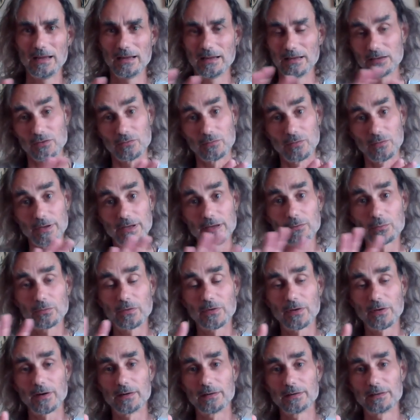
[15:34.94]
Je voyais tout
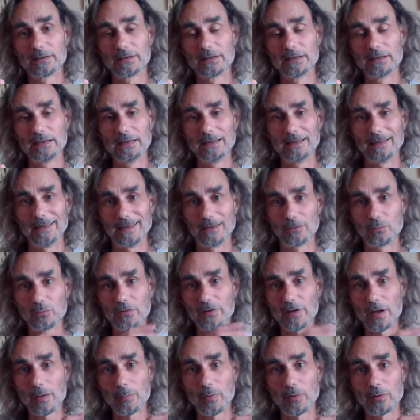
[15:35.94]
ça. Et tout
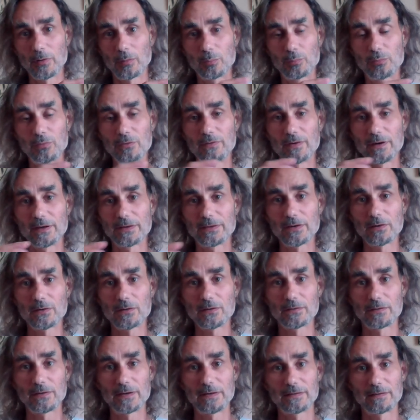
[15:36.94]
ça, pendant plus de 20 ans,
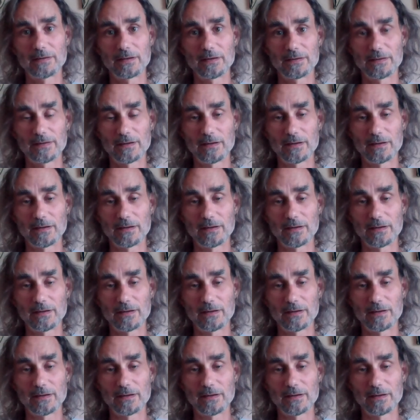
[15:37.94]
en fait, ça,